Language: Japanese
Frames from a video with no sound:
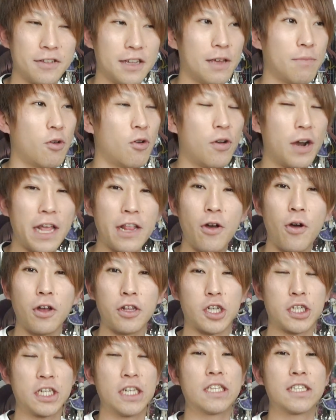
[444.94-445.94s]
でも俺の
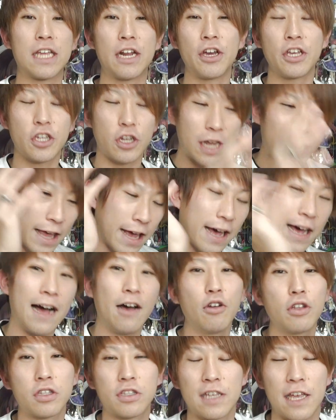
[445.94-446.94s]
こと知ってる人だけ
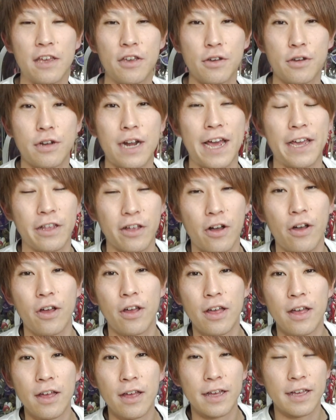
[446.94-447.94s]
買うっていうぐらい
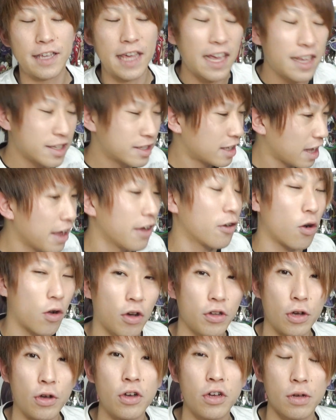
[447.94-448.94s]
の、限定5
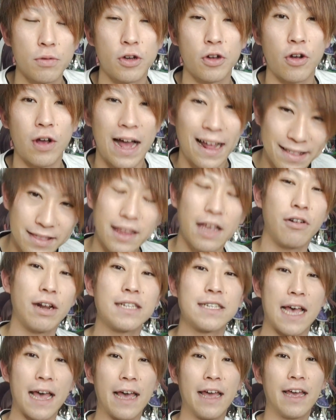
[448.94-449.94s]
個の福袋買ってく
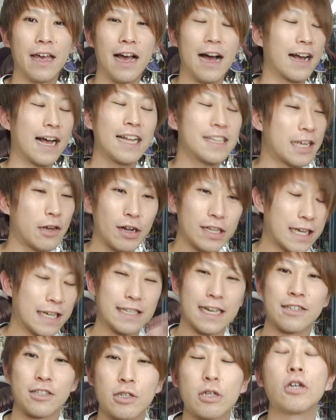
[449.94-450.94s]
ださい。あ、買ってくださ
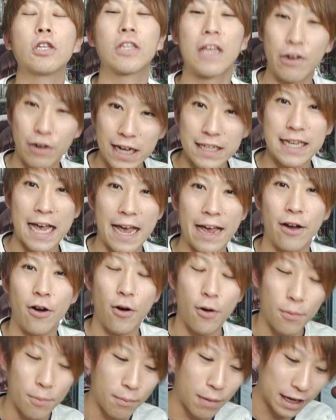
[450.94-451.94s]
い。じゃあ作ってください。
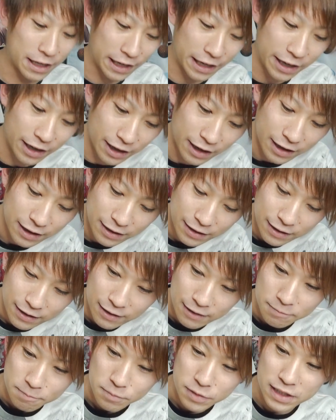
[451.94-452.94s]
ほんまに。
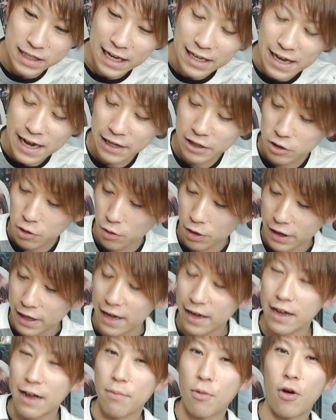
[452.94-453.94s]
じゃないと俺
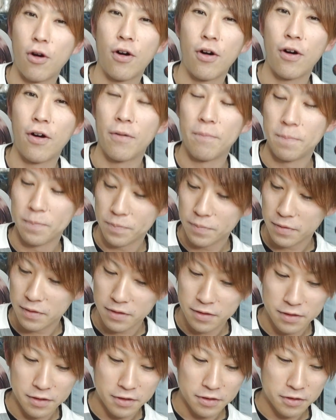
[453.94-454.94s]
なんかもう、
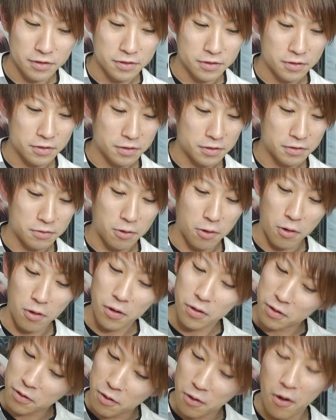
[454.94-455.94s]

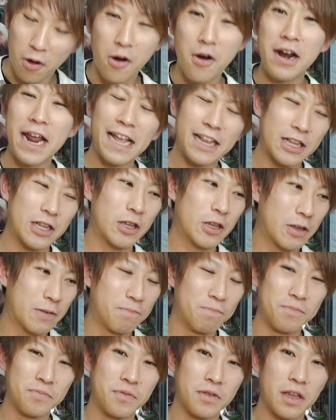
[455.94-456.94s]
こ、これ、ど
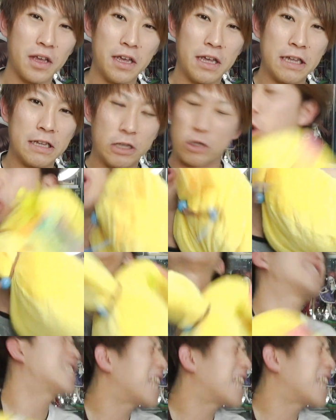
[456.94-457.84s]
う